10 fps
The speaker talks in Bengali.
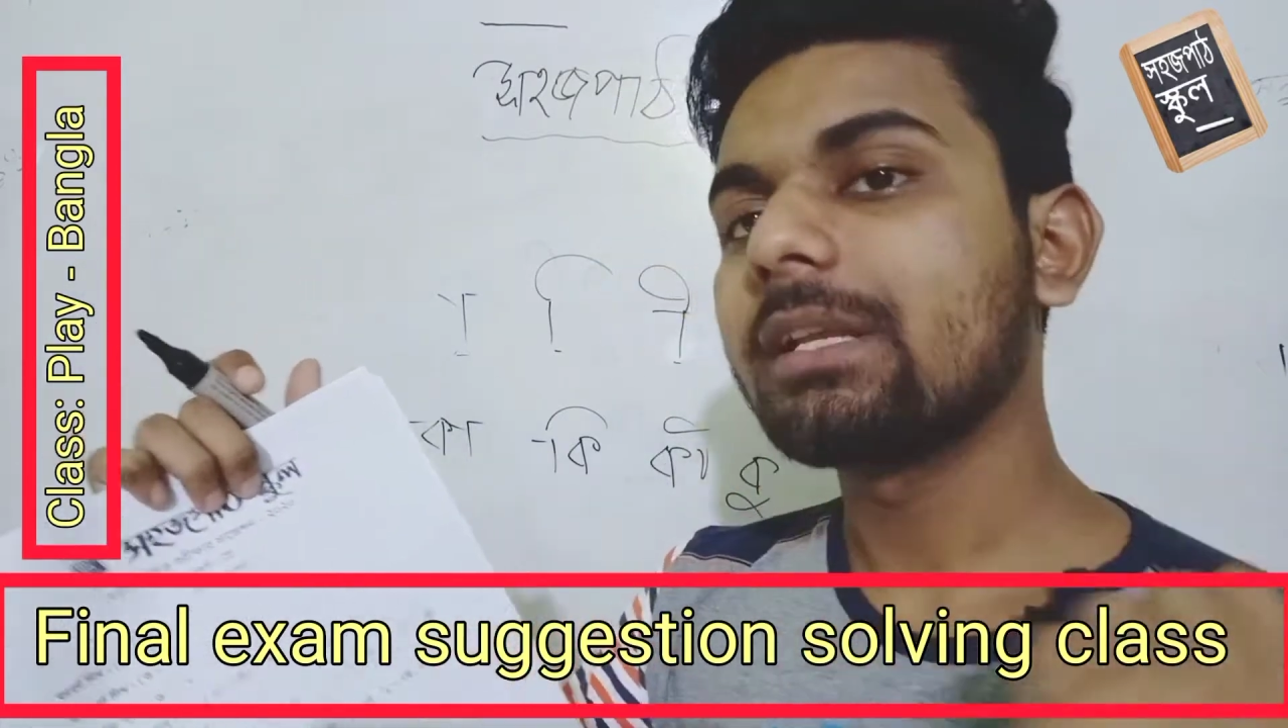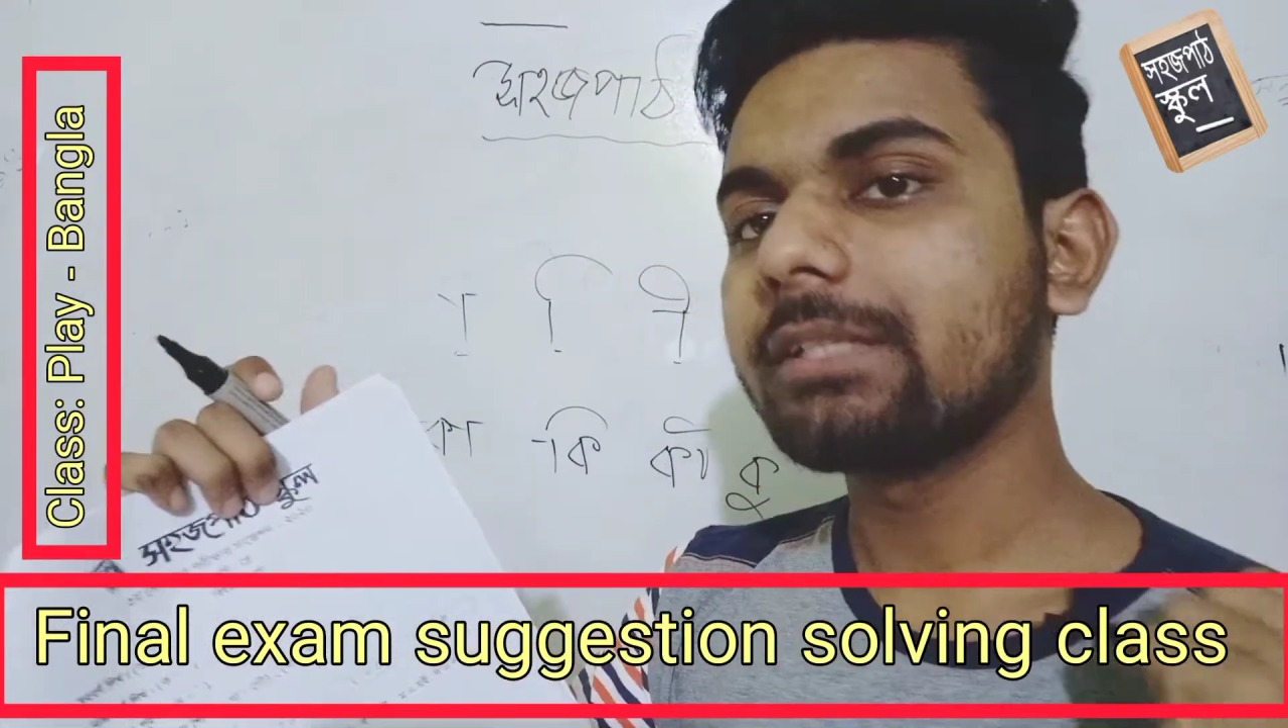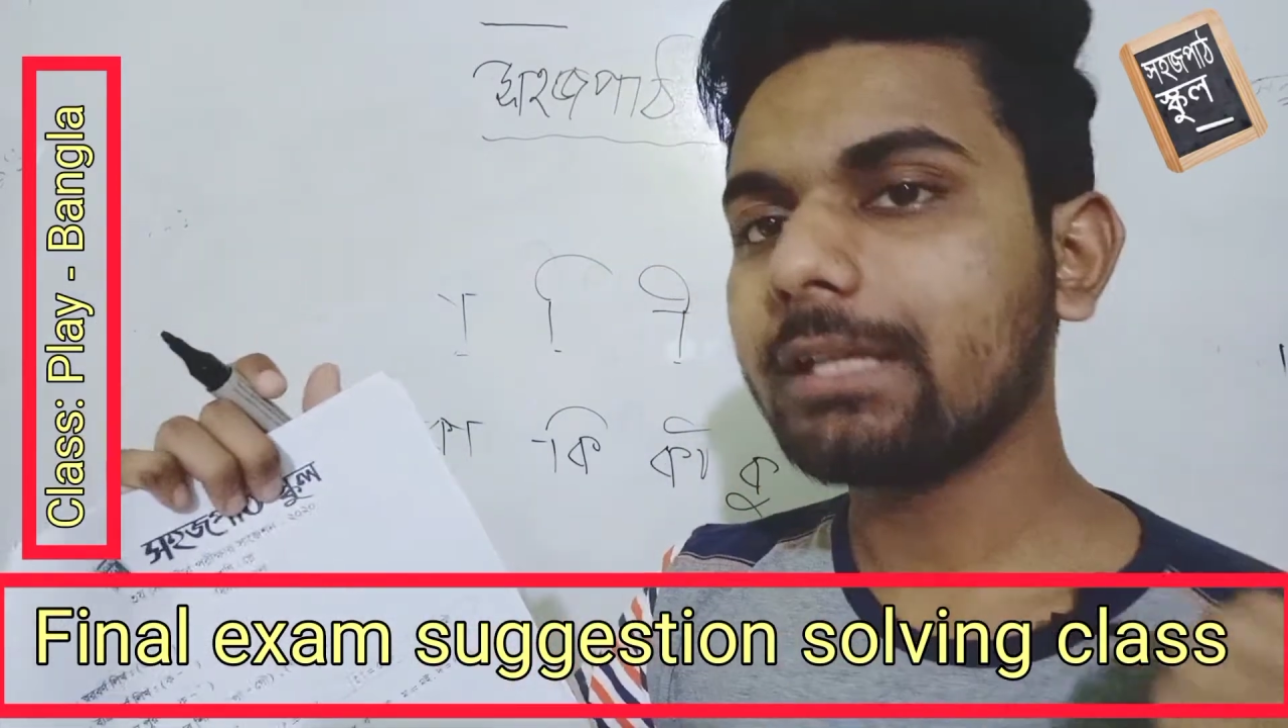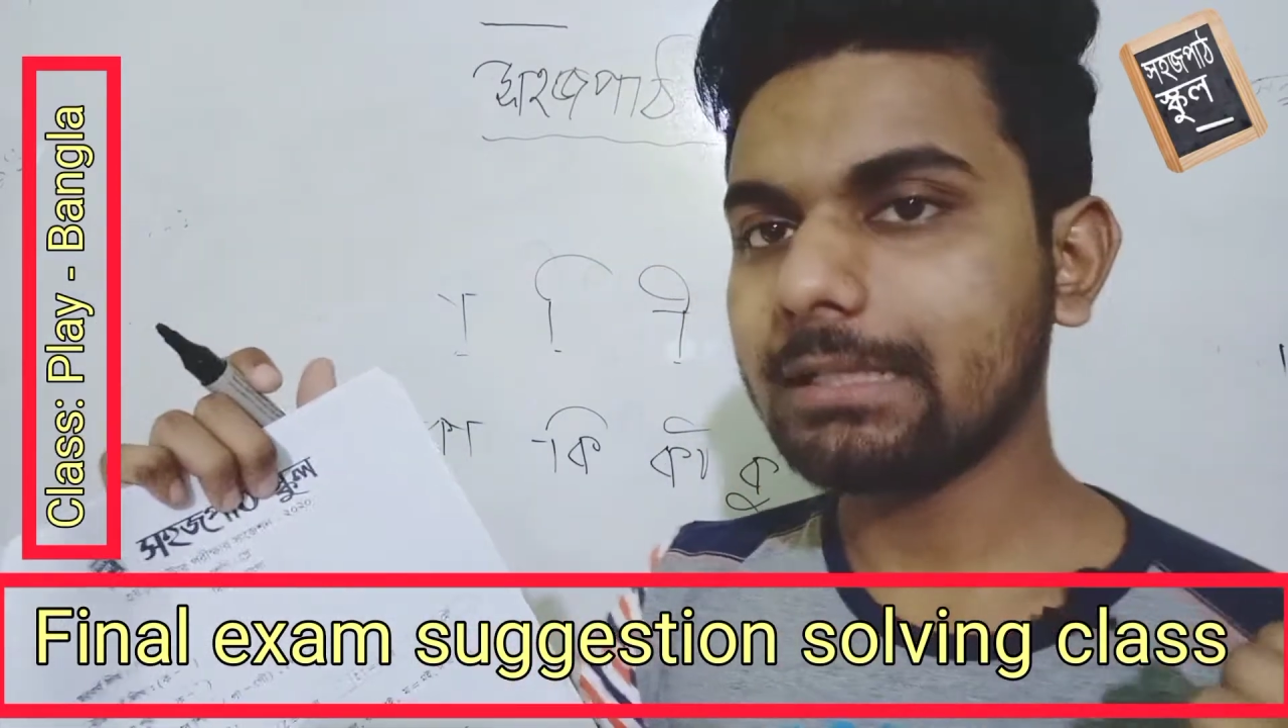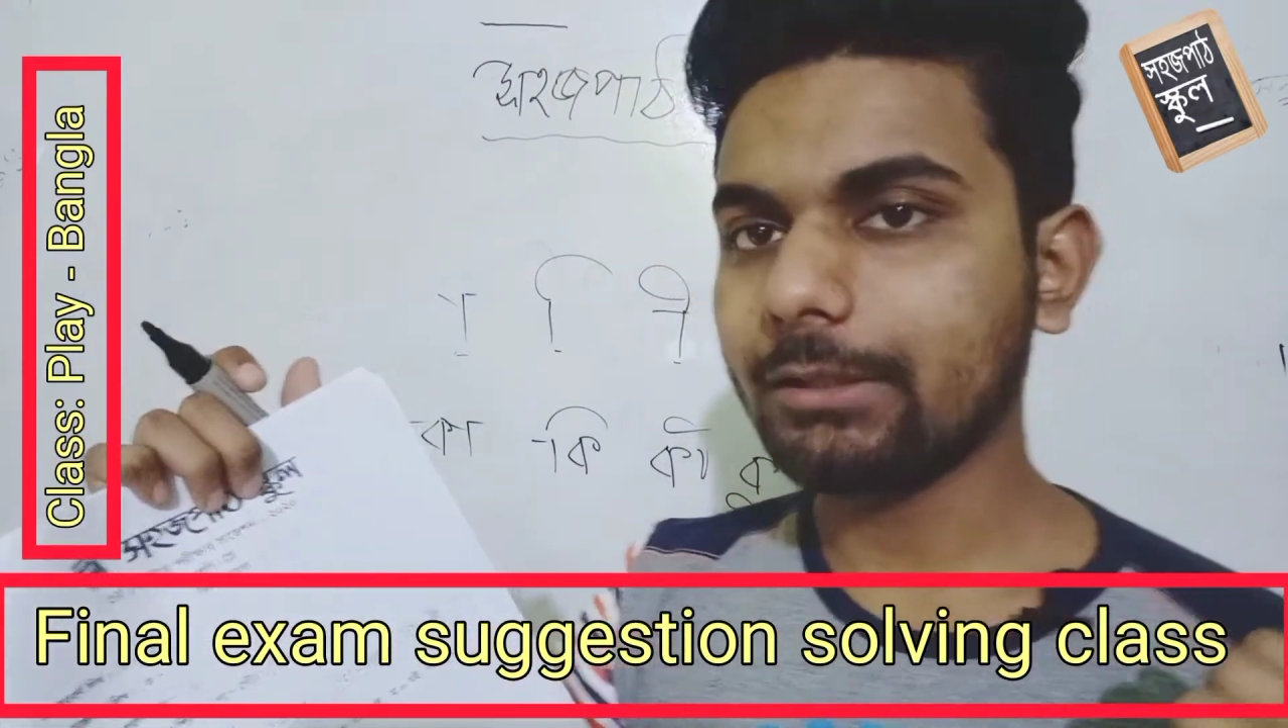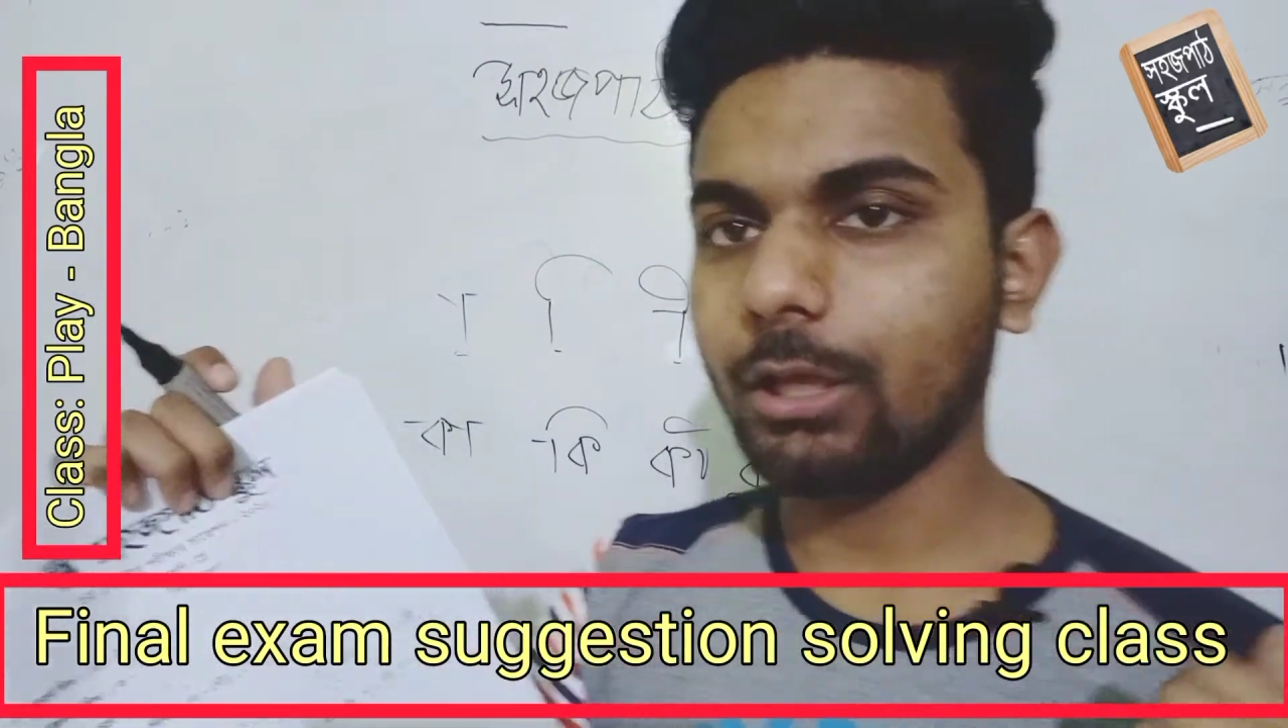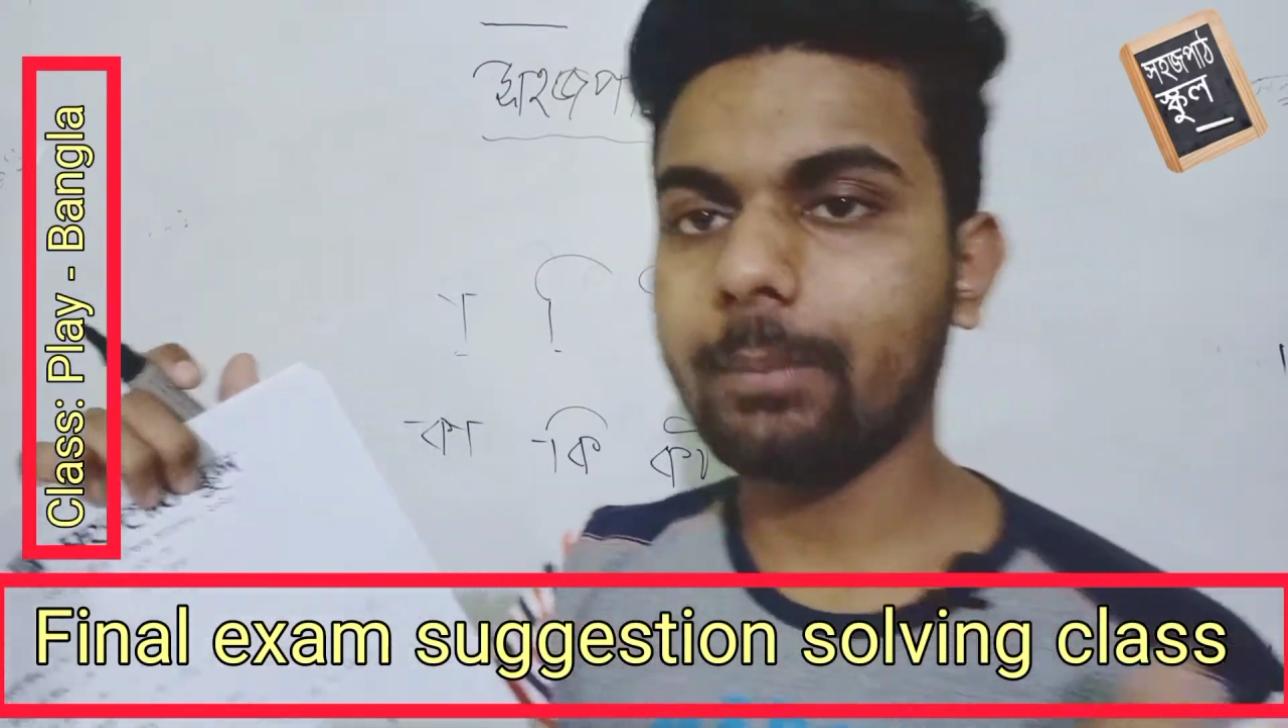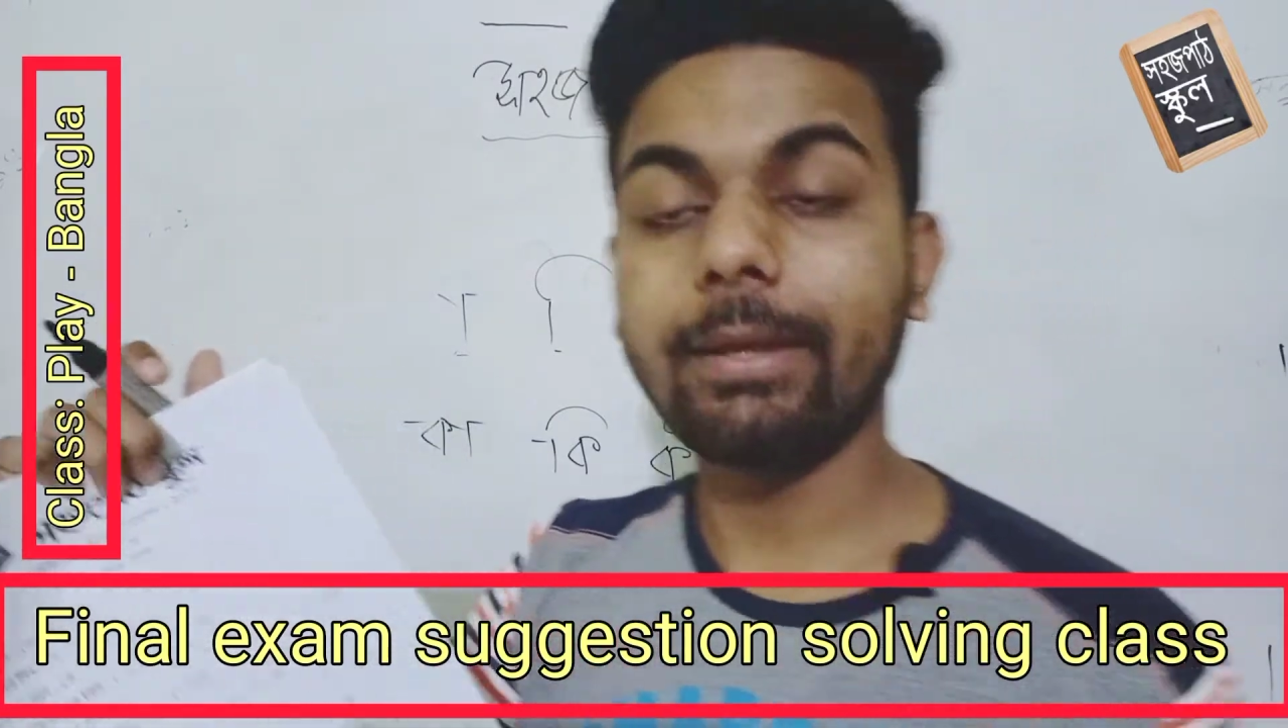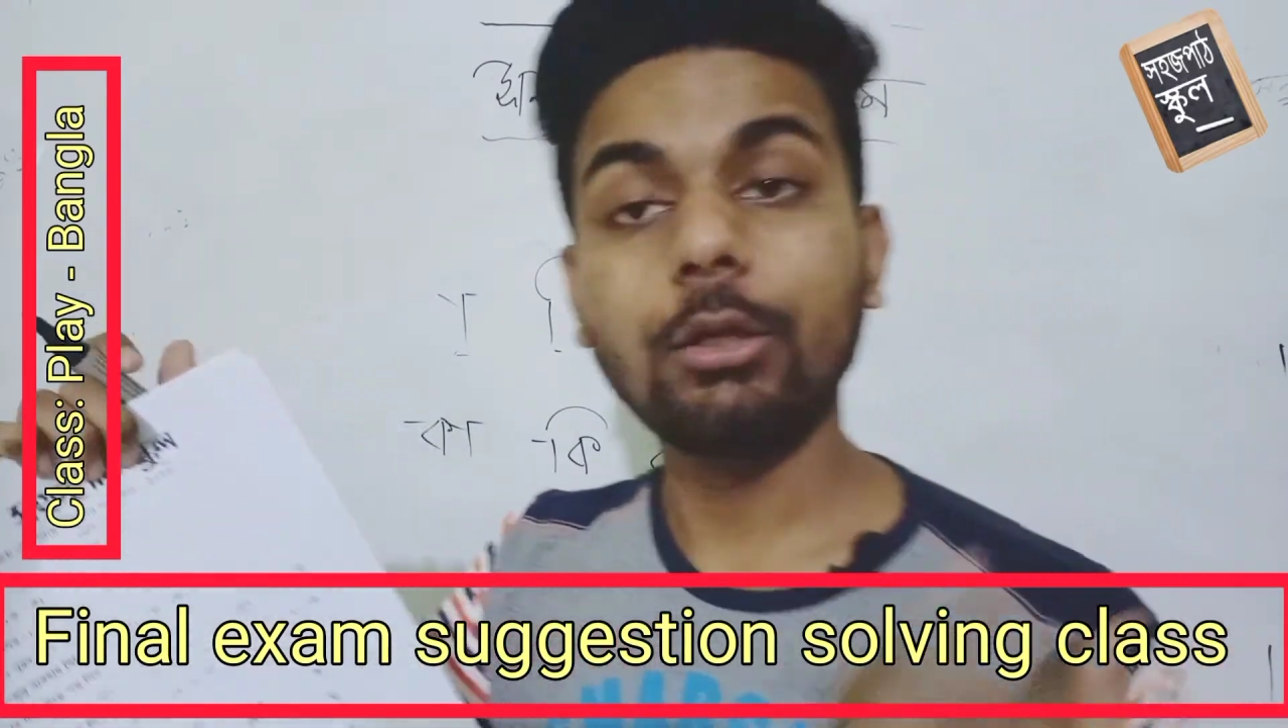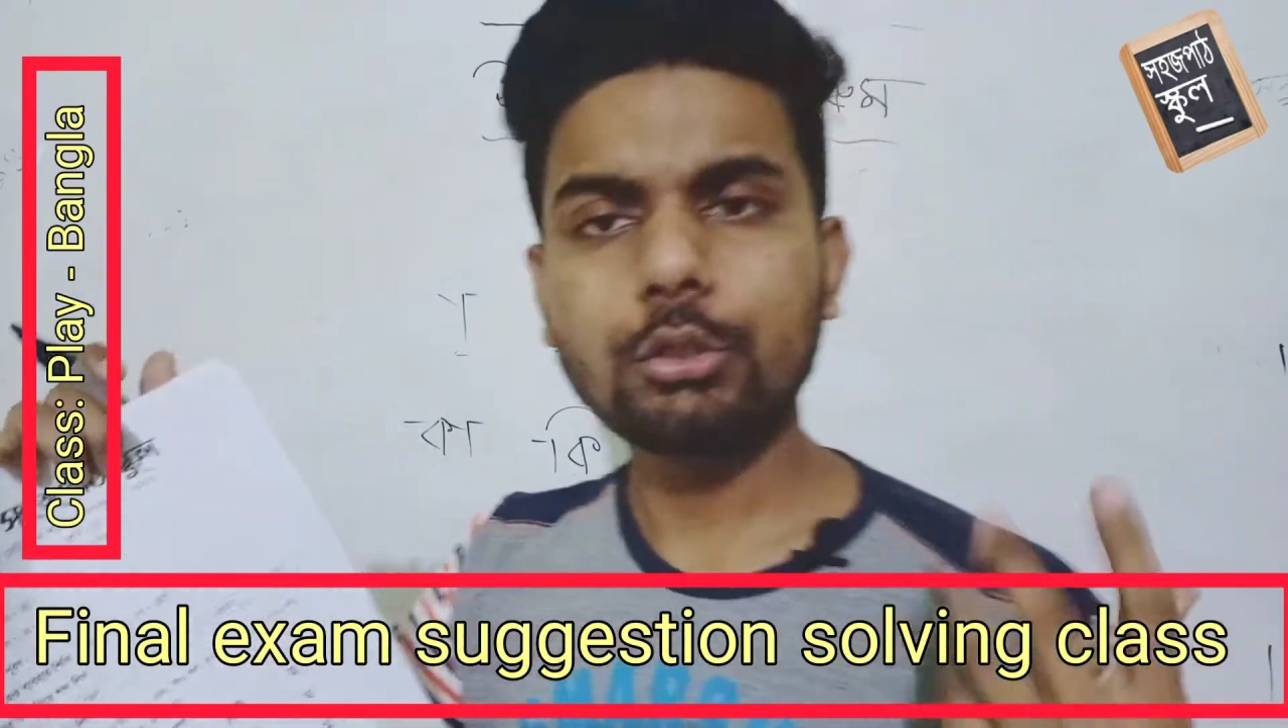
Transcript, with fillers: সেটা জানতে হবে